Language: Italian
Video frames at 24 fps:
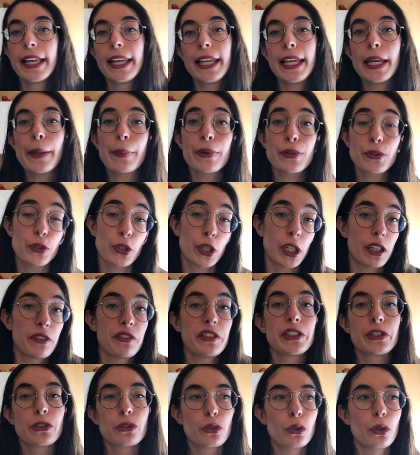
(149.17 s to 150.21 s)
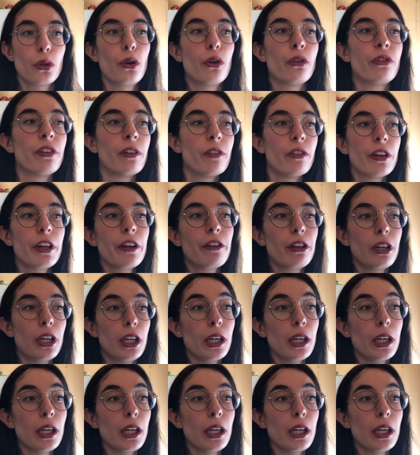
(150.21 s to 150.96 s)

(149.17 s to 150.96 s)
Le persone che invece sono favorevoli